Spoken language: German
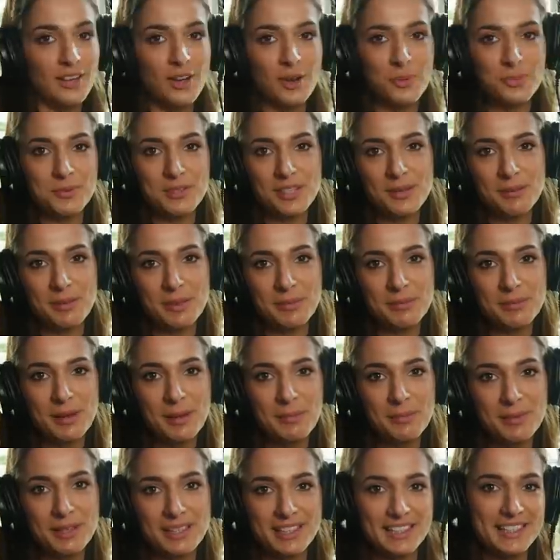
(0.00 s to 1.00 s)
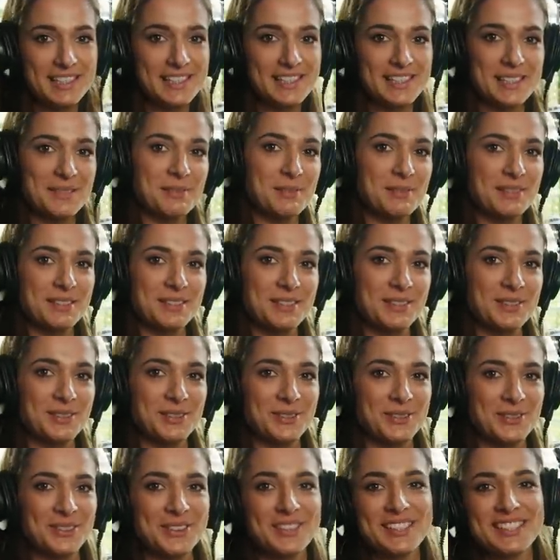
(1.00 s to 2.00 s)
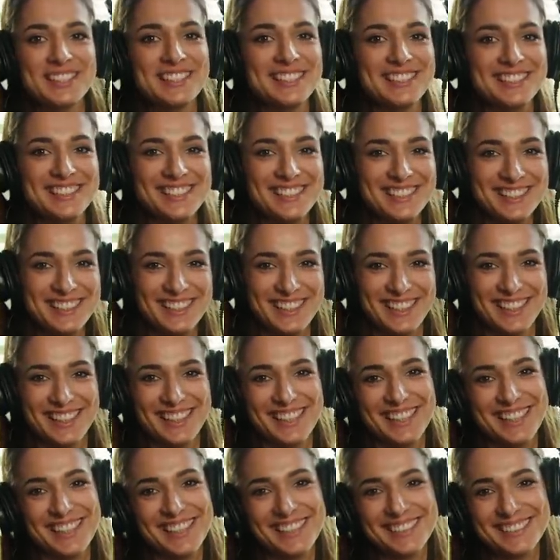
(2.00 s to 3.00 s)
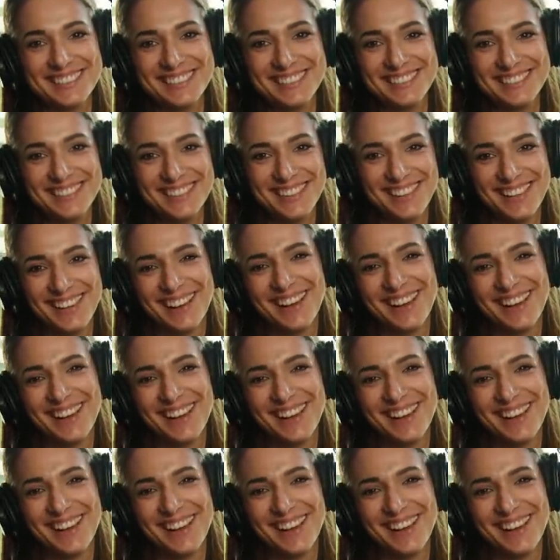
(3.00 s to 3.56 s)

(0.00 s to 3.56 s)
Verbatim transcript: Hauptsache mein Papa gießt im Hintergrund den Garten.